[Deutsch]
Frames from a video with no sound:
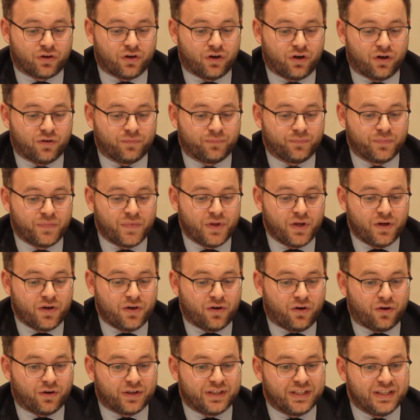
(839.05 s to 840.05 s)
dass
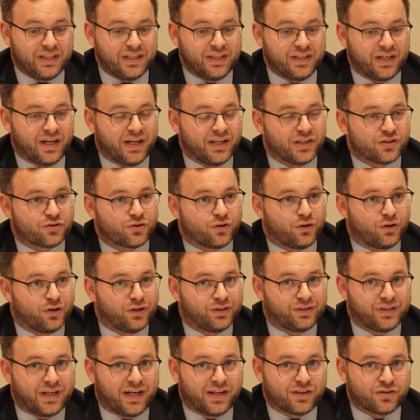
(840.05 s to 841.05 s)
bei dieser Reihe
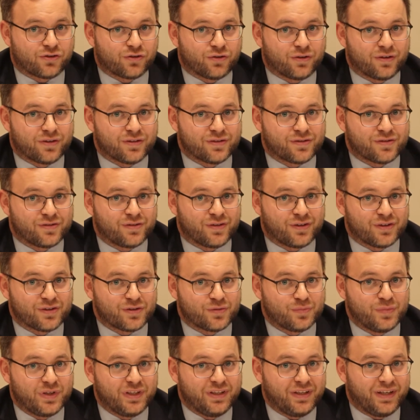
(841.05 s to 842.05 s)
von
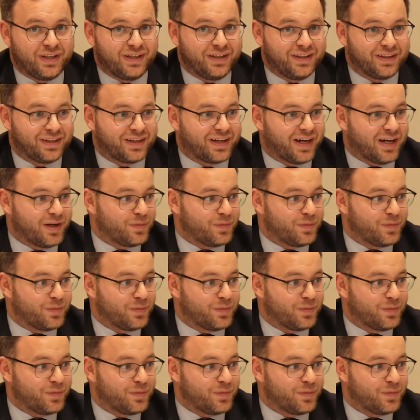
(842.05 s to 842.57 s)
Erinnerungen